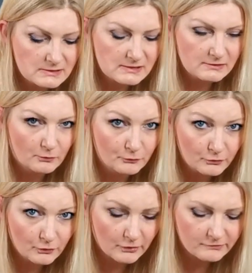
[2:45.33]
sie
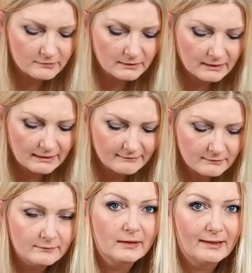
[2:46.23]
ungeröstet
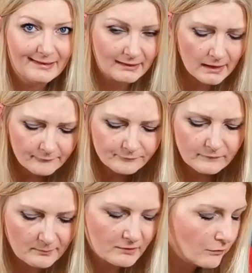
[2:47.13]
gegessen, lecker,
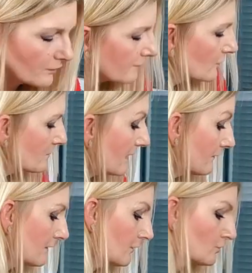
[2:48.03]
aber geröstet
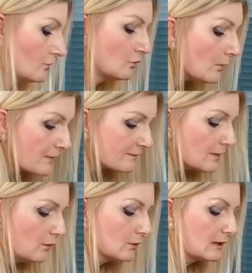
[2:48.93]
schmecken sie natürlich noch
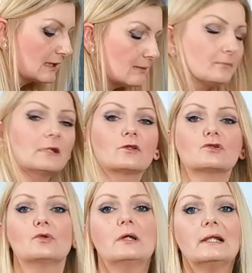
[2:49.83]
besser und geben
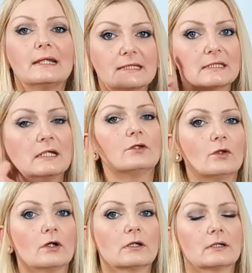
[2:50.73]
natürlich
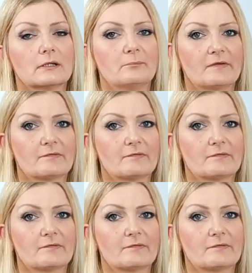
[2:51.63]
noch den